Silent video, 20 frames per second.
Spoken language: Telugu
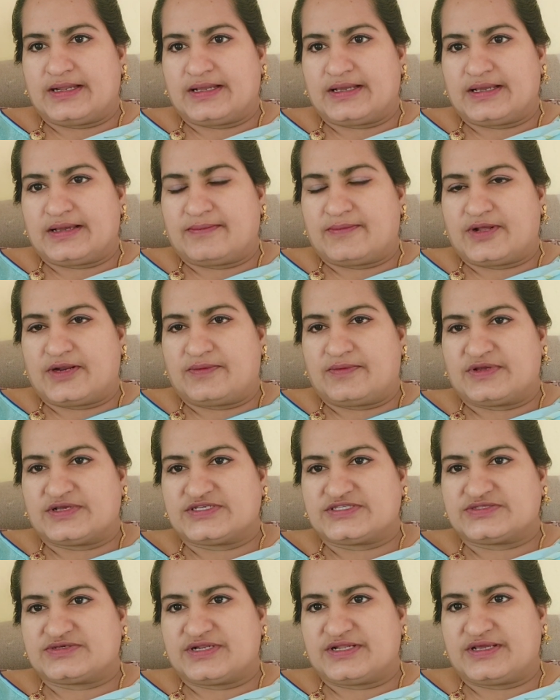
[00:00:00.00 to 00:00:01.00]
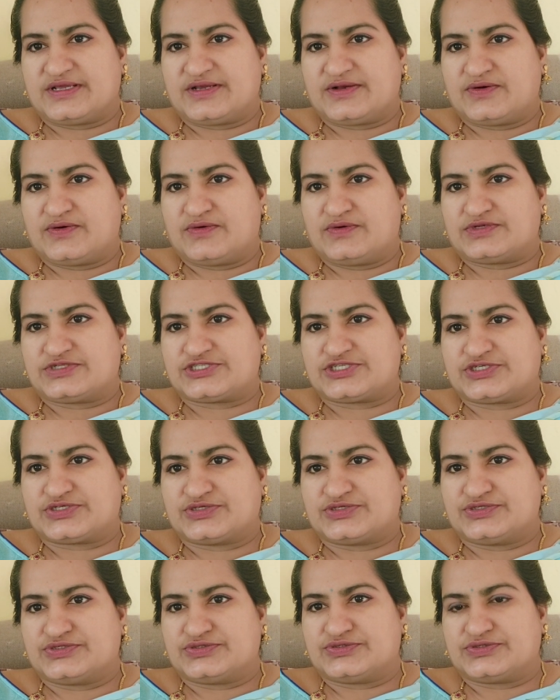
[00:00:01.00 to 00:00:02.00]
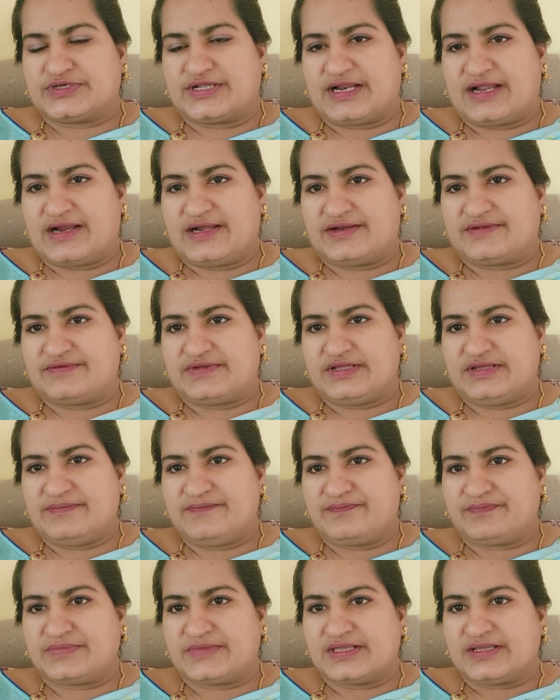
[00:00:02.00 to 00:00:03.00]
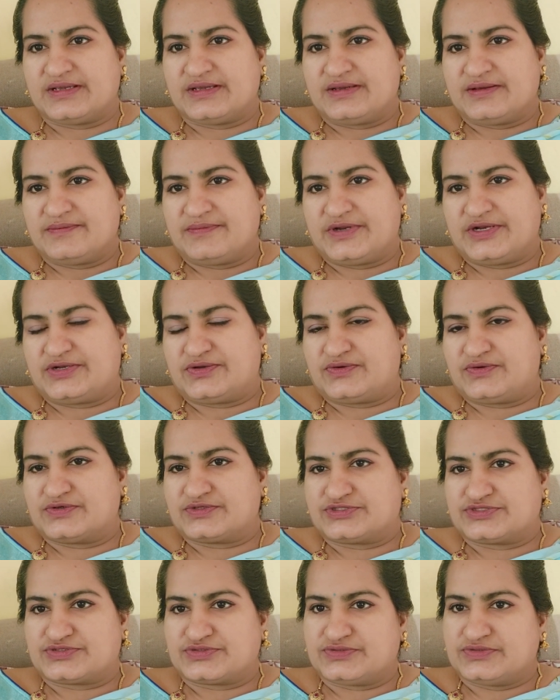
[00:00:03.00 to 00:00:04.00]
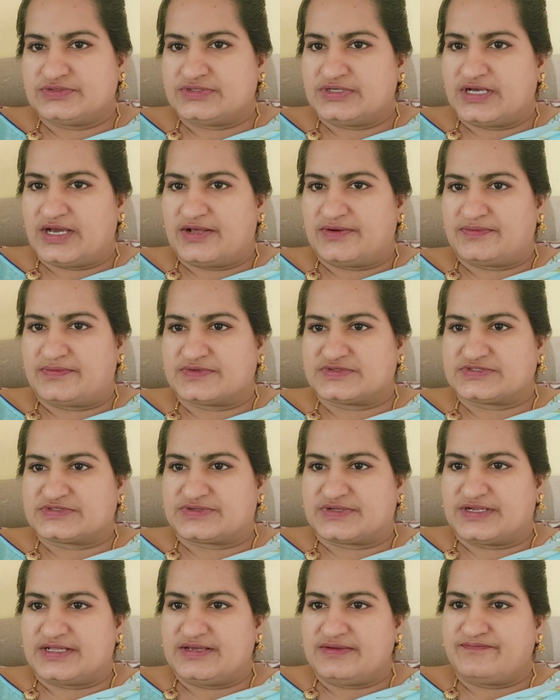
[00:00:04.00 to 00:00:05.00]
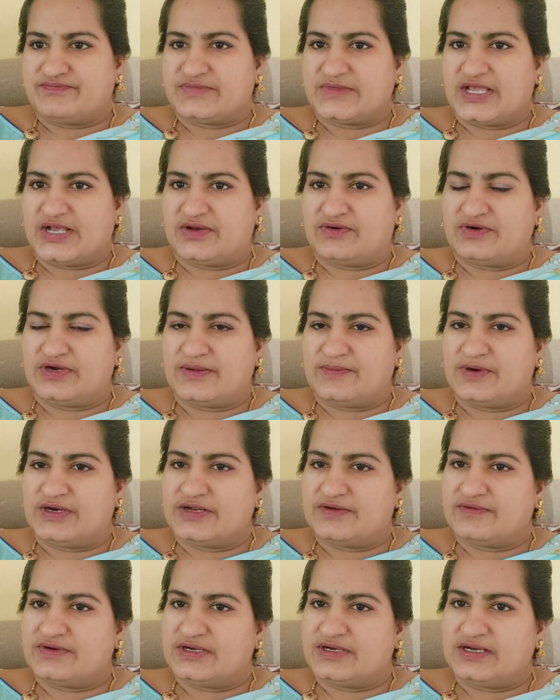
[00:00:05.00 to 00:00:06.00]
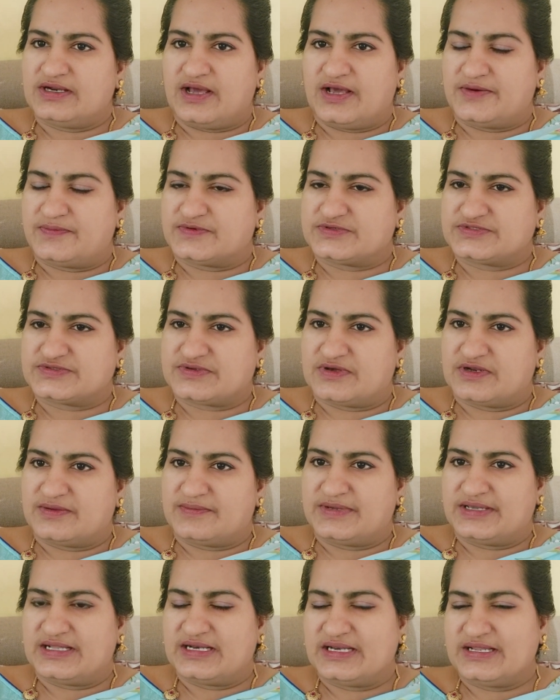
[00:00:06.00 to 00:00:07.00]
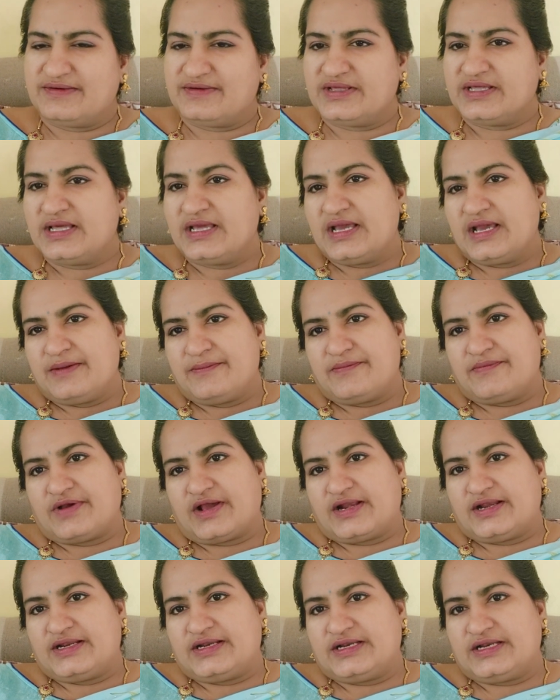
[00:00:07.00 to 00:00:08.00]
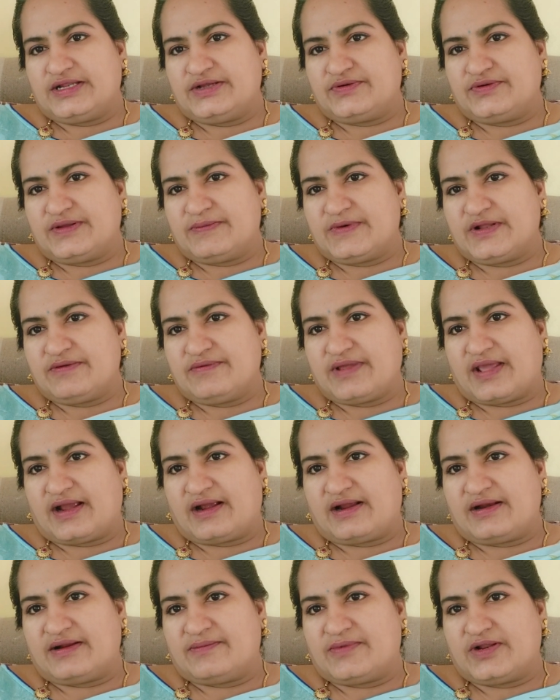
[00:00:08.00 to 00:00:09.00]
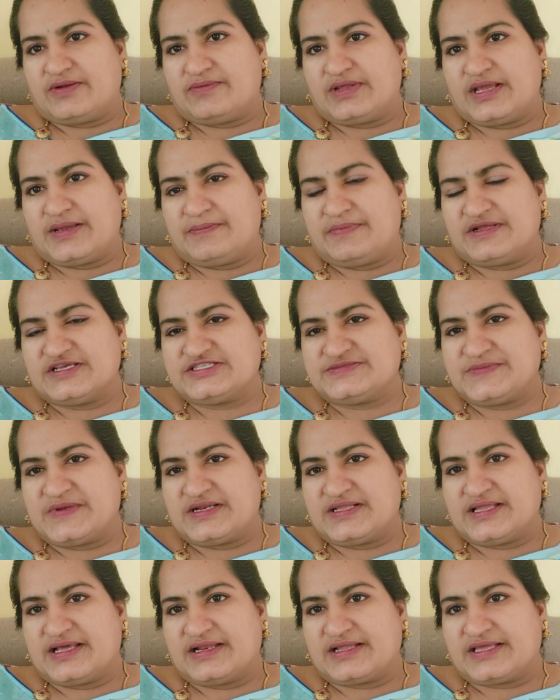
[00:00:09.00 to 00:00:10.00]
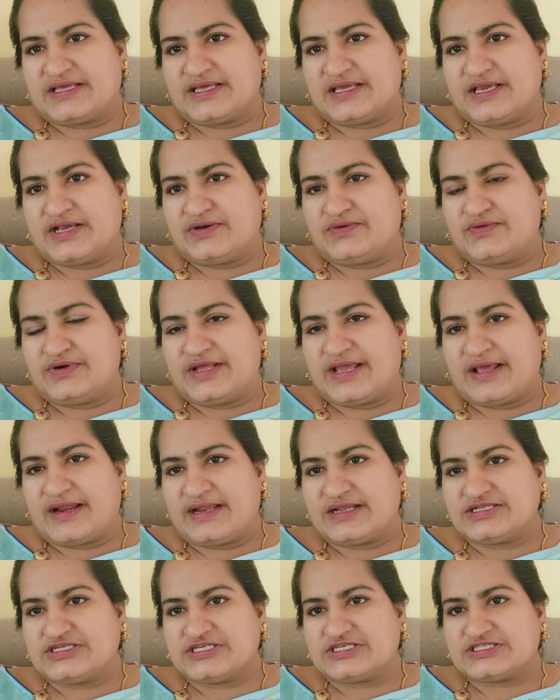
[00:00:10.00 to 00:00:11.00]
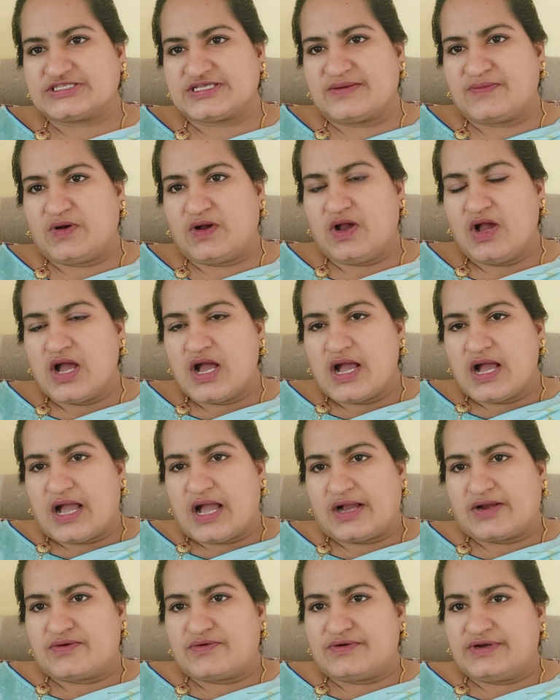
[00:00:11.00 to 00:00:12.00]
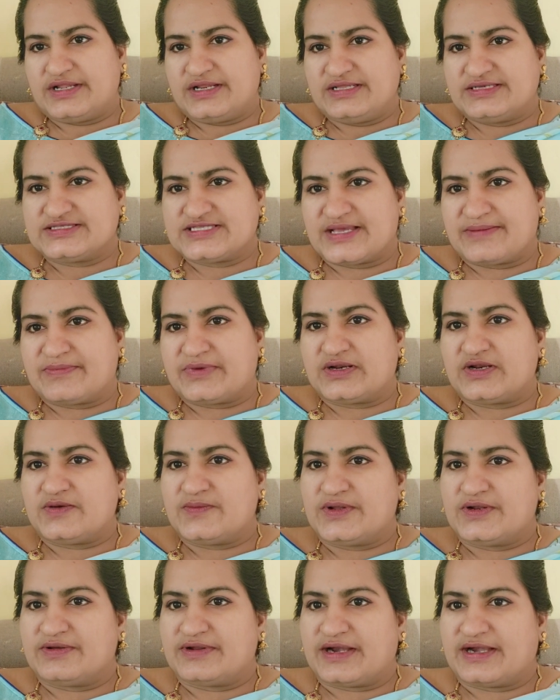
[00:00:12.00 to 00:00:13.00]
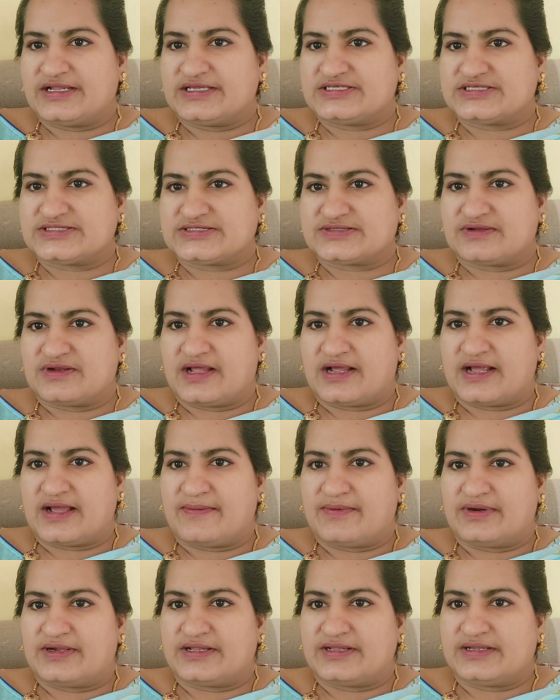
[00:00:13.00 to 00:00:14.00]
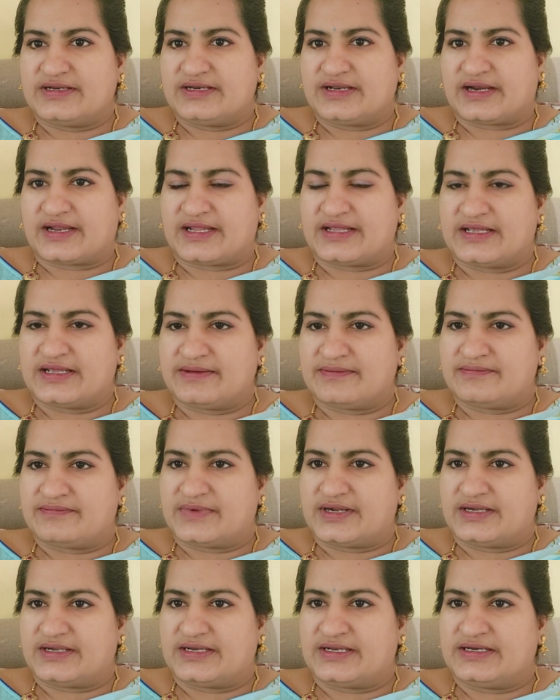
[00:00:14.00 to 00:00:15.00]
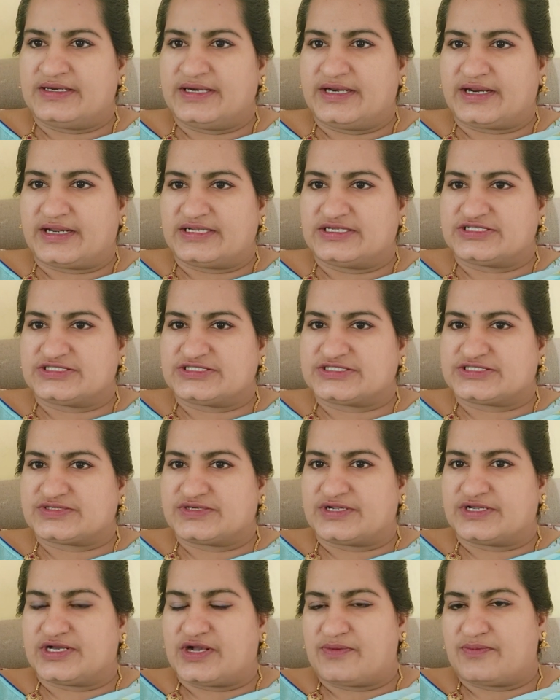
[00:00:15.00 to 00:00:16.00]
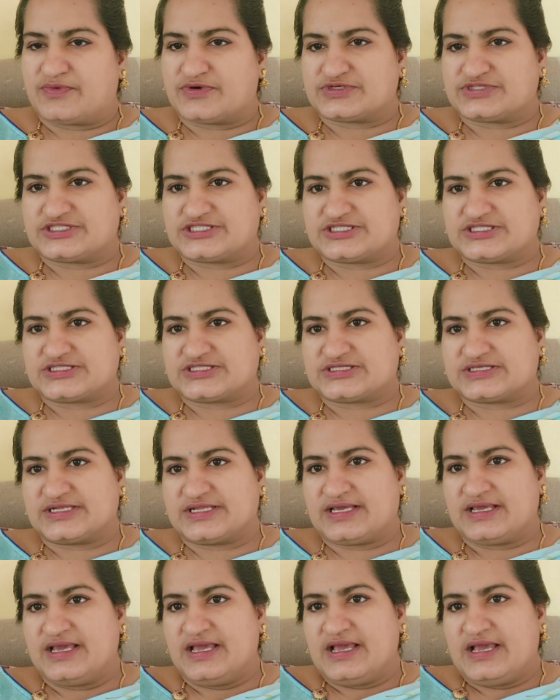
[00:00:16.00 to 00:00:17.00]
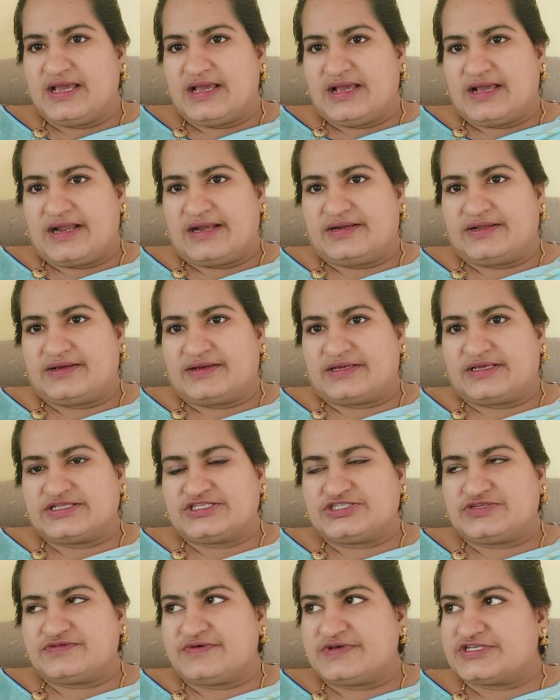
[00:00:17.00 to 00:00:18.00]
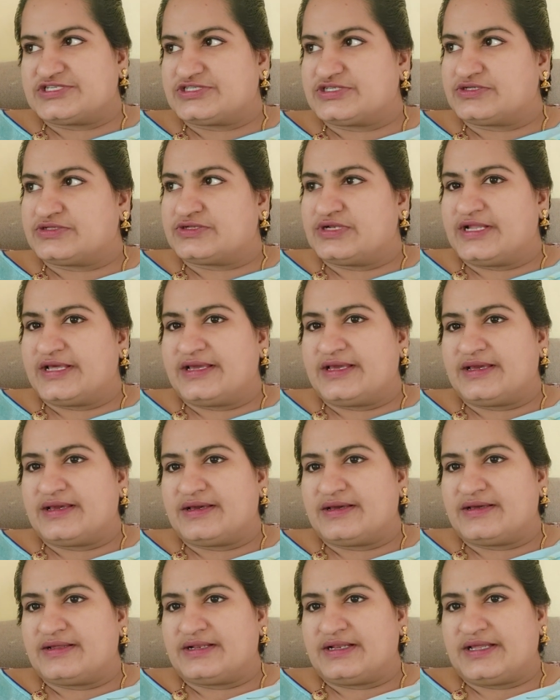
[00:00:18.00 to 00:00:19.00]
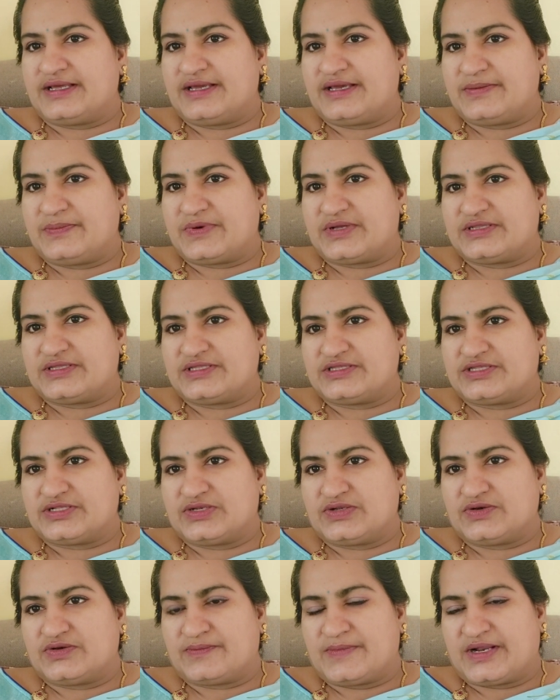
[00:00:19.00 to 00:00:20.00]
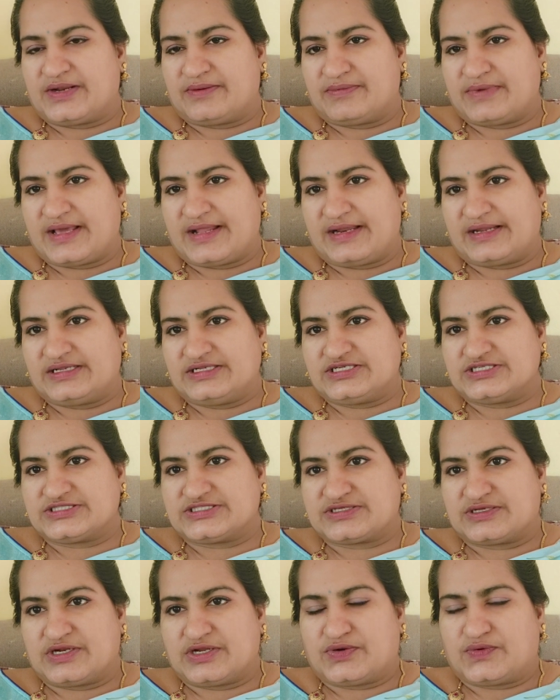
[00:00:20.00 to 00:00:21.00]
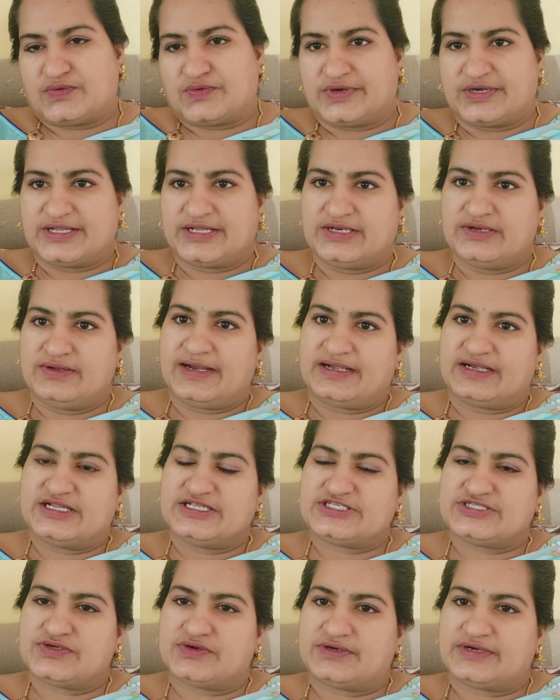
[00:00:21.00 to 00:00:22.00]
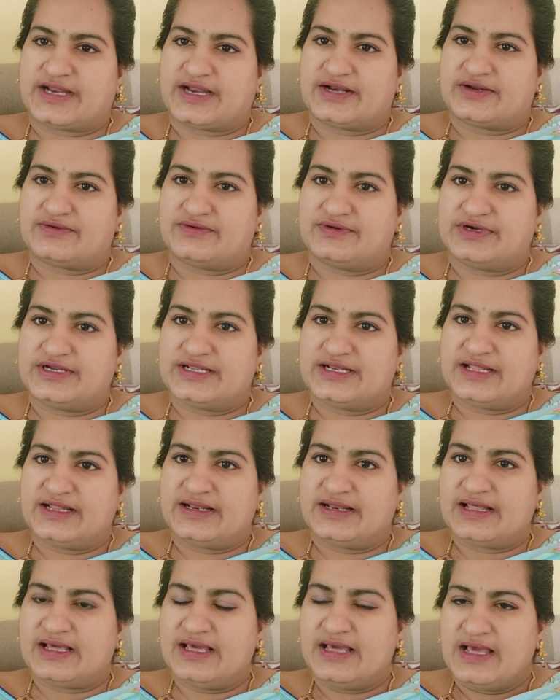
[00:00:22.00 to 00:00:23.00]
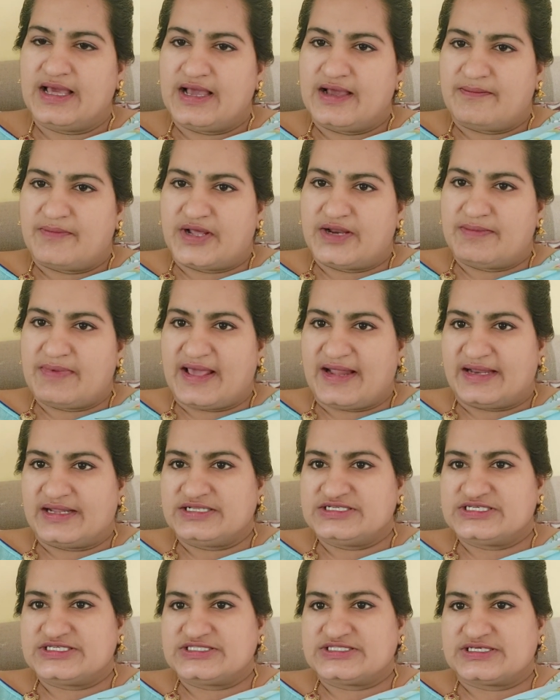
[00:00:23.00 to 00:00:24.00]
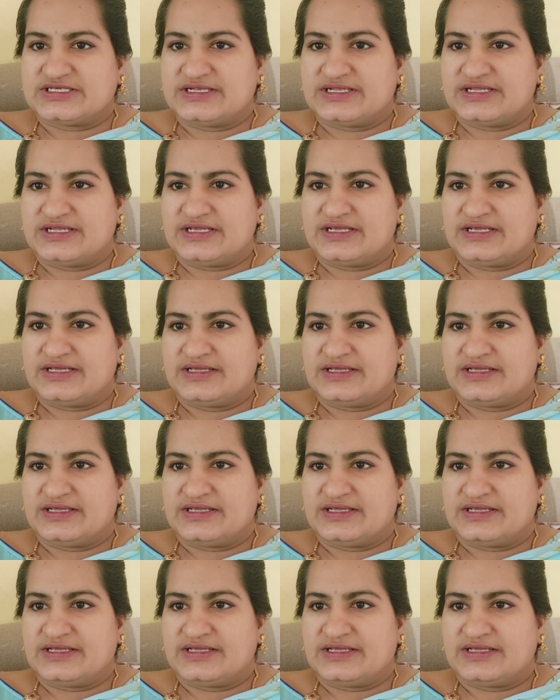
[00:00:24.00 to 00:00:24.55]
ఇంకా మనం వేసుకుని గోరుచిక్కుడు ఇలాంటివి పెట్టుకోవచ్చు నారు పోసుకుని ఎక్కువ టమాటా వంగ నారు పోసుకోవాలి మిగిలిన అన్నింటినీ కూడా మనం ఎక్కడ మనం ఏ ప్లేస్మెంట్ దానికి ఏ కుండీ అరేంజ్ చేసామో ఆ కుండీని సమ్మర్లో మనం రెడీ చేసుకున్నాం కాబట్టి డ్రై మట్టిని డ్రై చేసుకుని కంపోస్ట్ చేసుకుని అండ్ కిచెన్ వేస్ట్ లేయర్ పద్ధతుల్లో మనం అరేంజ్ చేసుకున్న కుండీలు అట్లీస్ట్ ఒక టెన్ కుండీలన్నా మనం అరేంజ్ చేసుకుని